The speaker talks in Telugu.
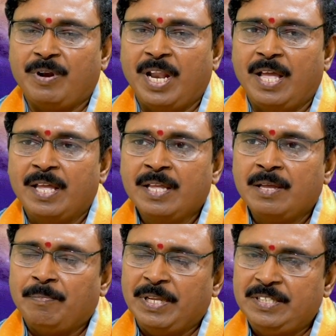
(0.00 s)
వల్ల
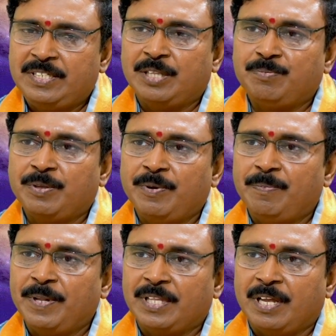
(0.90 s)
మంచి అద్భుతమైన
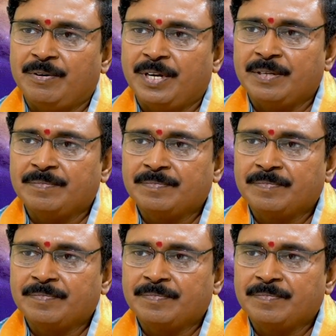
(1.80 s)
ఫలితాలు ఉంటాయి